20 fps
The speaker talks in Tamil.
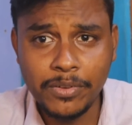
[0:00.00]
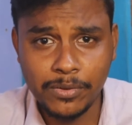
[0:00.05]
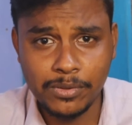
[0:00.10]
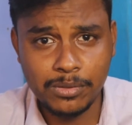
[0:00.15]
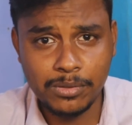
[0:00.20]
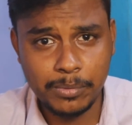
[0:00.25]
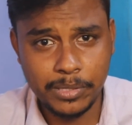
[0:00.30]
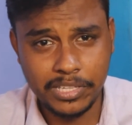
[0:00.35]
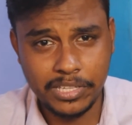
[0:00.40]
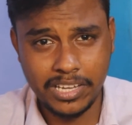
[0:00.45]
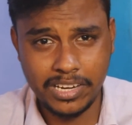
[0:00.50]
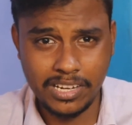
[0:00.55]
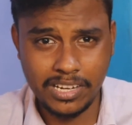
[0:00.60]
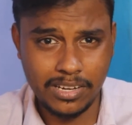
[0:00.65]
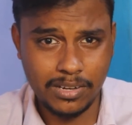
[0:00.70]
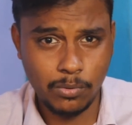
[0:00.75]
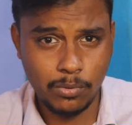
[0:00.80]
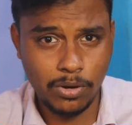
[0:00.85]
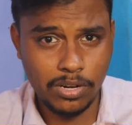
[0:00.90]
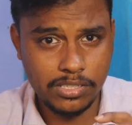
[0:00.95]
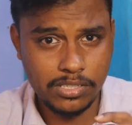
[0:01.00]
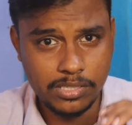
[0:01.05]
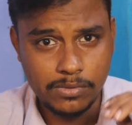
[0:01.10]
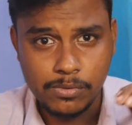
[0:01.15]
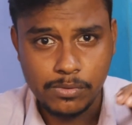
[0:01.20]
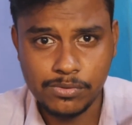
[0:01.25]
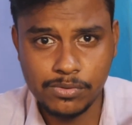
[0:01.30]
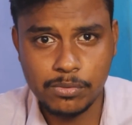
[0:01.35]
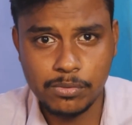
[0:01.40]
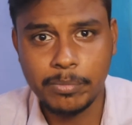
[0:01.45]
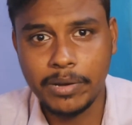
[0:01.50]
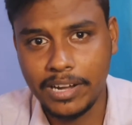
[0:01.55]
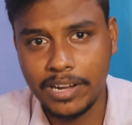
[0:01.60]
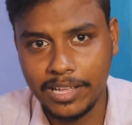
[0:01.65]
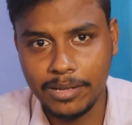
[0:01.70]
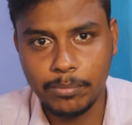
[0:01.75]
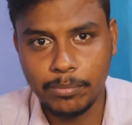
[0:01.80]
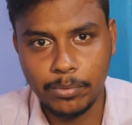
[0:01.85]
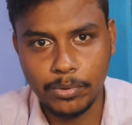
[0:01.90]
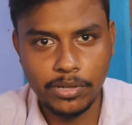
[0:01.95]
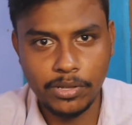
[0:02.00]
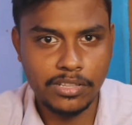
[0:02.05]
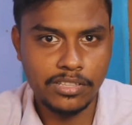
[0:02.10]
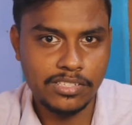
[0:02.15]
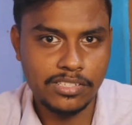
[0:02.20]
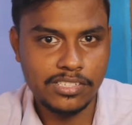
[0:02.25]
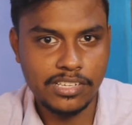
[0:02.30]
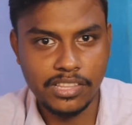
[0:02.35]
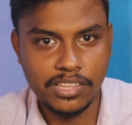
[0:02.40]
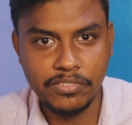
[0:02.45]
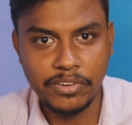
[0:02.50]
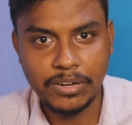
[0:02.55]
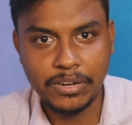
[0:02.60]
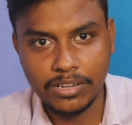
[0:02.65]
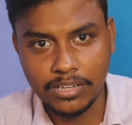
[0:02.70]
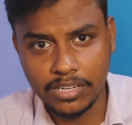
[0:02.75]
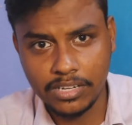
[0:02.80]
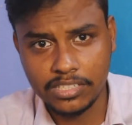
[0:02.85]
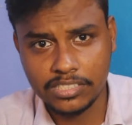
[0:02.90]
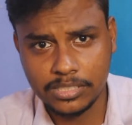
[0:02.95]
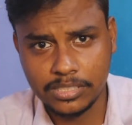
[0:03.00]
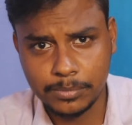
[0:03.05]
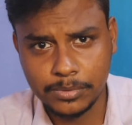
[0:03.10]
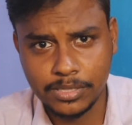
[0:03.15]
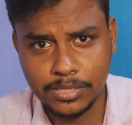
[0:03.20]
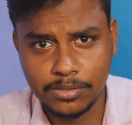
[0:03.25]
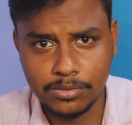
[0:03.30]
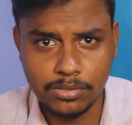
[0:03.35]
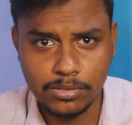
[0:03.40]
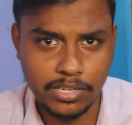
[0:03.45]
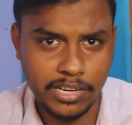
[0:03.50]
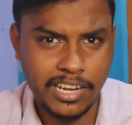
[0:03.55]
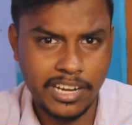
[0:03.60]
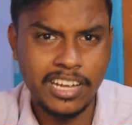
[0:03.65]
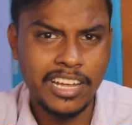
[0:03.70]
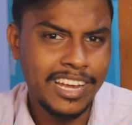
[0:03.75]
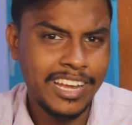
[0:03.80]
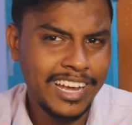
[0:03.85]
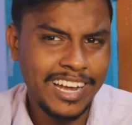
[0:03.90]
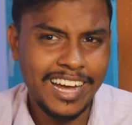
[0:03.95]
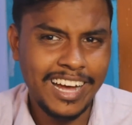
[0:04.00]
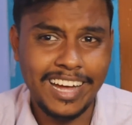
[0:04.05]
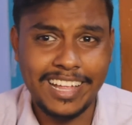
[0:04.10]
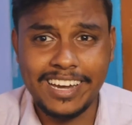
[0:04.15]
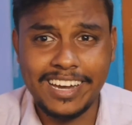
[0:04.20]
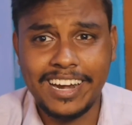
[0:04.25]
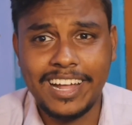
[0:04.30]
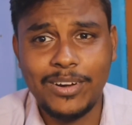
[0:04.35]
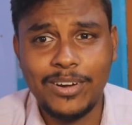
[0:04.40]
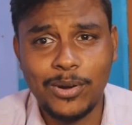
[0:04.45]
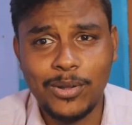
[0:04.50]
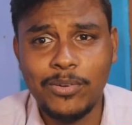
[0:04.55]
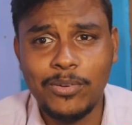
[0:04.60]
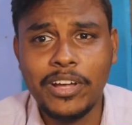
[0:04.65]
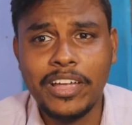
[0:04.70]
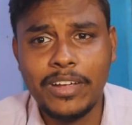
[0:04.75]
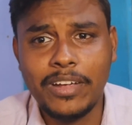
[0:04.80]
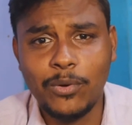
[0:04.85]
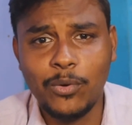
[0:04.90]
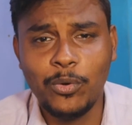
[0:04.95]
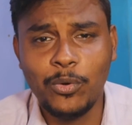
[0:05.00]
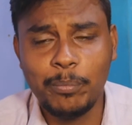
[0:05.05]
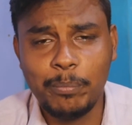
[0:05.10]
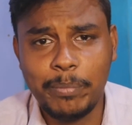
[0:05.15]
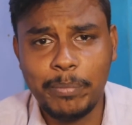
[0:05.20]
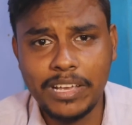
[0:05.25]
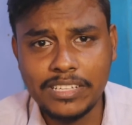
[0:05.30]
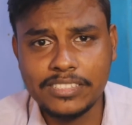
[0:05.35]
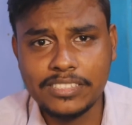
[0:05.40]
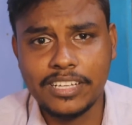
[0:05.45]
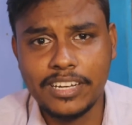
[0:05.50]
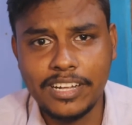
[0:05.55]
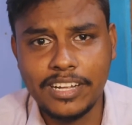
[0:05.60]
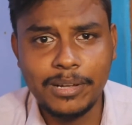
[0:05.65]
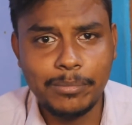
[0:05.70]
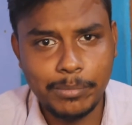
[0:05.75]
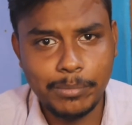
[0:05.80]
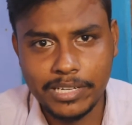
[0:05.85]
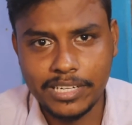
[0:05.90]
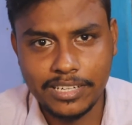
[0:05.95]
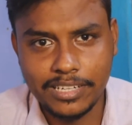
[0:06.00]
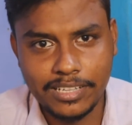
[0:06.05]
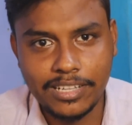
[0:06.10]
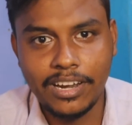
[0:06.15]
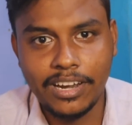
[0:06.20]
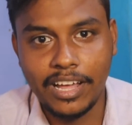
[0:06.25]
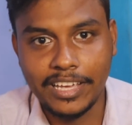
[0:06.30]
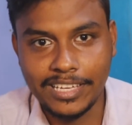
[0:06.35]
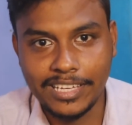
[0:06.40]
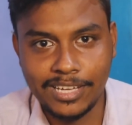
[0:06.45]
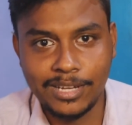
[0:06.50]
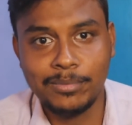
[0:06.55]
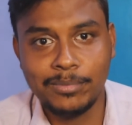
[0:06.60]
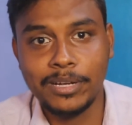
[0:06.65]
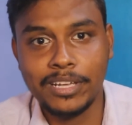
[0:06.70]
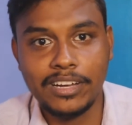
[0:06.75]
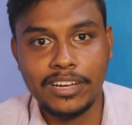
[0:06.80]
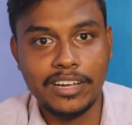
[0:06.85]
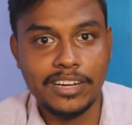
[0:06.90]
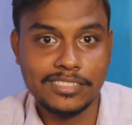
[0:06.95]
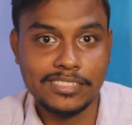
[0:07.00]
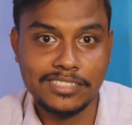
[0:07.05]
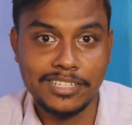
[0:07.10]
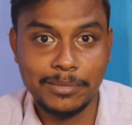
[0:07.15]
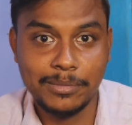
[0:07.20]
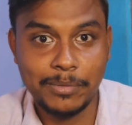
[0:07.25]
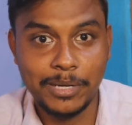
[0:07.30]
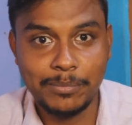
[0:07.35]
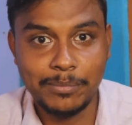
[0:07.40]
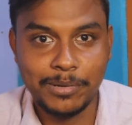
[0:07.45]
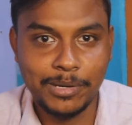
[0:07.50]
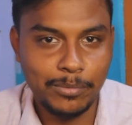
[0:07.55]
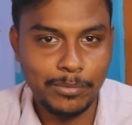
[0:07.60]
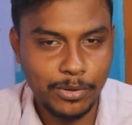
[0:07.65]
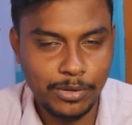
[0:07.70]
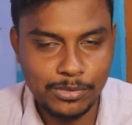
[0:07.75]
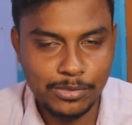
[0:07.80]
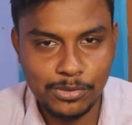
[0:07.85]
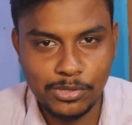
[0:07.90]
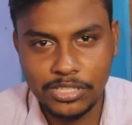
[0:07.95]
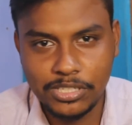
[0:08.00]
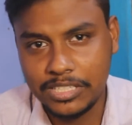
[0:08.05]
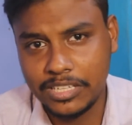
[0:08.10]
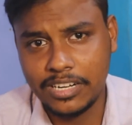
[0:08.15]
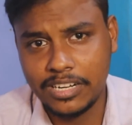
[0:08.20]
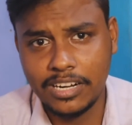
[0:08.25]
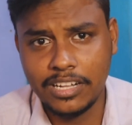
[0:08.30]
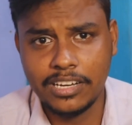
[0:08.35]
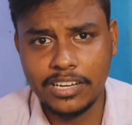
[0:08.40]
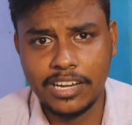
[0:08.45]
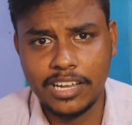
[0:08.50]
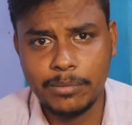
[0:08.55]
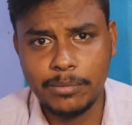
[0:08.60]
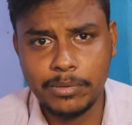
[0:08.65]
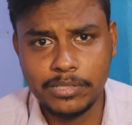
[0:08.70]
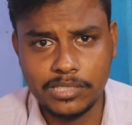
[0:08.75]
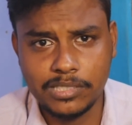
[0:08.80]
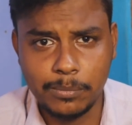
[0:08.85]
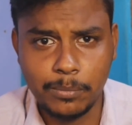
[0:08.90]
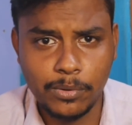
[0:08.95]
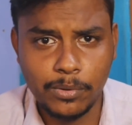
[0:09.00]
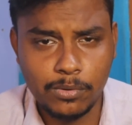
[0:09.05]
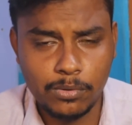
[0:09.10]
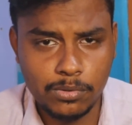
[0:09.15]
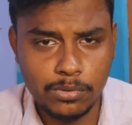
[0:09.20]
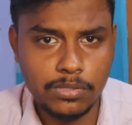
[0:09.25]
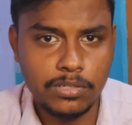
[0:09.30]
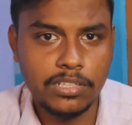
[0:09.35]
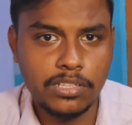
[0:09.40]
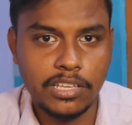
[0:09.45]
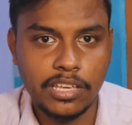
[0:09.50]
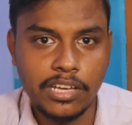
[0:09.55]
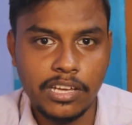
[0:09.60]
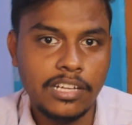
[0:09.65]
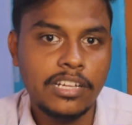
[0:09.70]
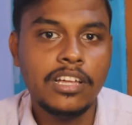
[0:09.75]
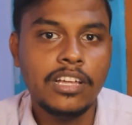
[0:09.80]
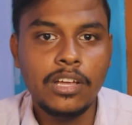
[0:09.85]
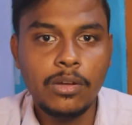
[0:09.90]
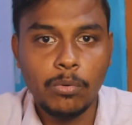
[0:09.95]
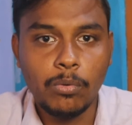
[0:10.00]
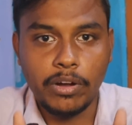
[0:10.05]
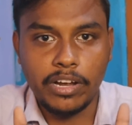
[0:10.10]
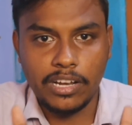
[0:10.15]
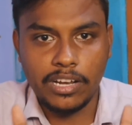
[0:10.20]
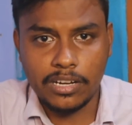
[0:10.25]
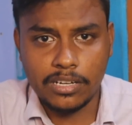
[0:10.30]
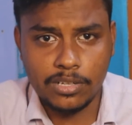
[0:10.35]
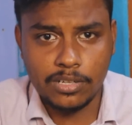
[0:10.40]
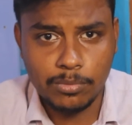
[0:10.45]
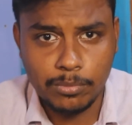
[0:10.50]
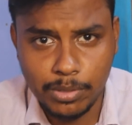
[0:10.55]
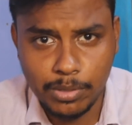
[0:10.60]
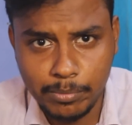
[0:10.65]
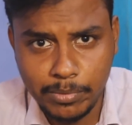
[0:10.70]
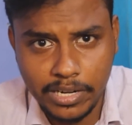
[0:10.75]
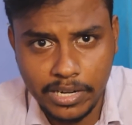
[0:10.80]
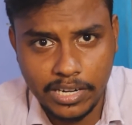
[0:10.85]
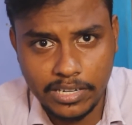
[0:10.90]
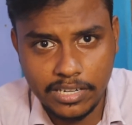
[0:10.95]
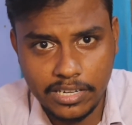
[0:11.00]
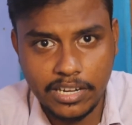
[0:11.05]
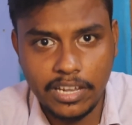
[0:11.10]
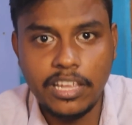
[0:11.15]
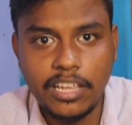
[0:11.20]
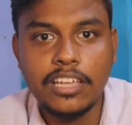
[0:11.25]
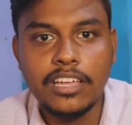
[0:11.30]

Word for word: வந்து பார்த்திங்கன்னா ஒரு லட்சம் வியூஸ்க்கு மேலேயே போயிருந்துச்சு அந்த வீடியோ லிங்க் டிஸ்கிரிப்ஷனில் கொடுக்குறேன் அதில் நான் அவ்வளோவா எவ்வளோ பேசலை பட் இருந்தாலும் ஐயாயிரம் ரூபாய்க்கு ஆர் மேட் பண்ண முடியும்னு சொல்லியிருந்ததுனால நிறையா பேர் சப்போர்ட் கொடுத்துருந்தீங்க உங்கள் எல்லாருக்கும் ரொம்ப ரொம்ப நன்றி